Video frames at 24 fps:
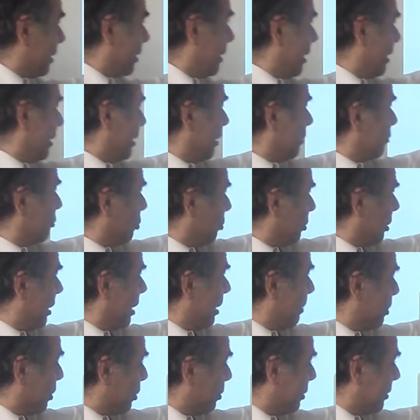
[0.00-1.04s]
en el sur de
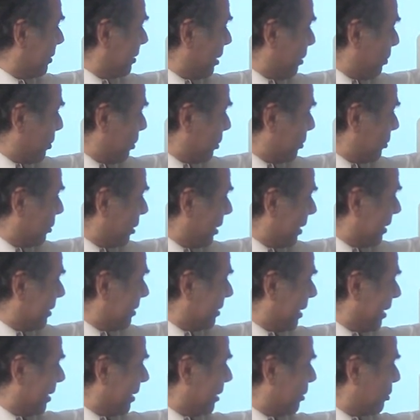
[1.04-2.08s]
la provincia de Buenos
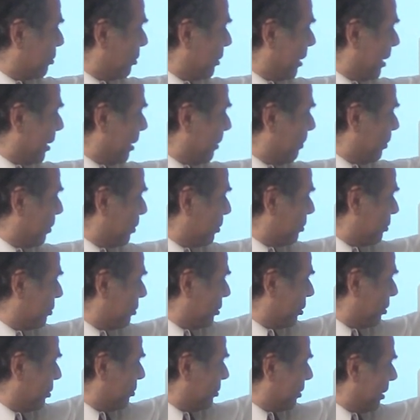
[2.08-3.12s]
Aires han hecho una
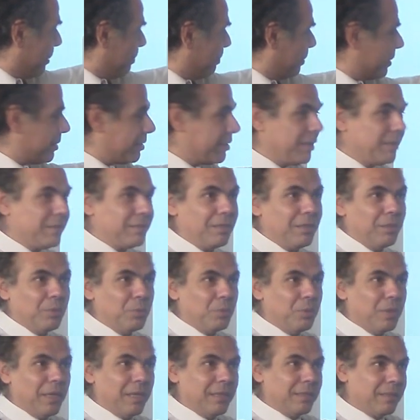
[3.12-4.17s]
reproducción de una especie de
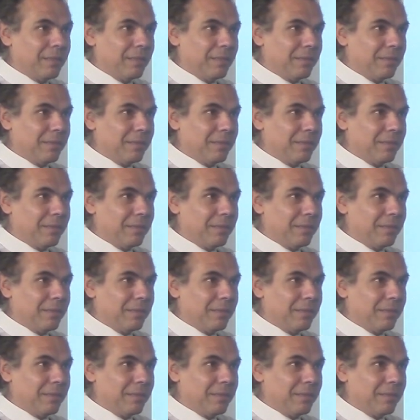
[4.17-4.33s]
sigura,